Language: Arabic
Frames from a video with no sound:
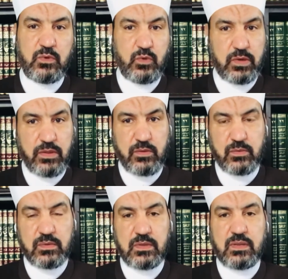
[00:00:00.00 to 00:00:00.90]
يوقظه
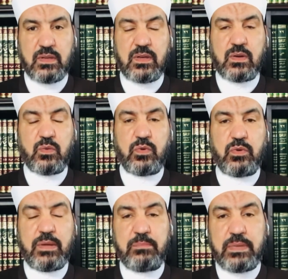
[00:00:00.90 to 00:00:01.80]

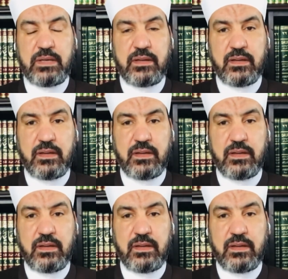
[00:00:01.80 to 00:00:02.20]
وينبه